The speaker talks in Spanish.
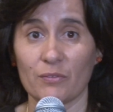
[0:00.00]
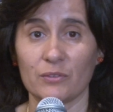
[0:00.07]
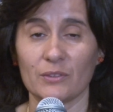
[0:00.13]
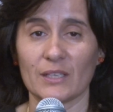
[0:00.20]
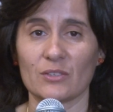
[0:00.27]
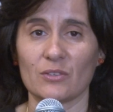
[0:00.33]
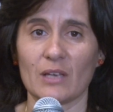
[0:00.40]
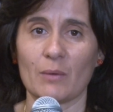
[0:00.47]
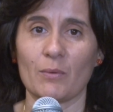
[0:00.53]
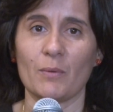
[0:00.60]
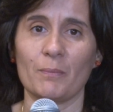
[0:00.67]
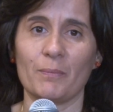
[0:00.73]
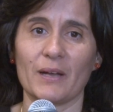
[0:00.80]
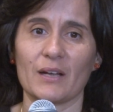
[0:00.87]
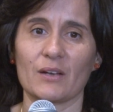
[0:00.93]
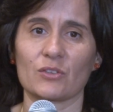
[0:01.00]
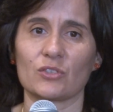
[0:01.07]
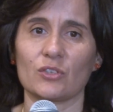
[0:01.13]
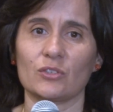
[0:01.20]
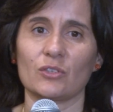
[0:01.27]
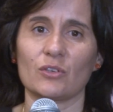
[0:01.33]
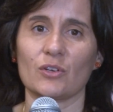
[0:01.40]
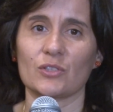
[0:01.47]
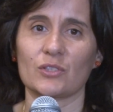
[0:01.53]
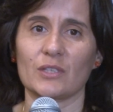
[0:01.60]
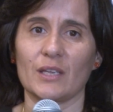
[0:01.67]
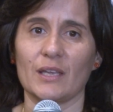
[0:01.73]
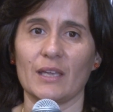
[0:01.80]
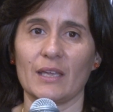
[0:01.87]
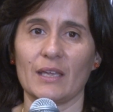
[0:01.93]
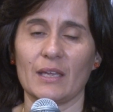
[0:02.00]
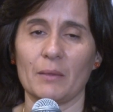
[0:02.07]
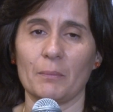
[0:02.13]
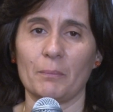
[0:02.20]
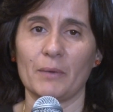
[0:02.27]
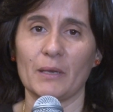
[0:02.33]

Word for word: Fundación Avon para nosotros, eh,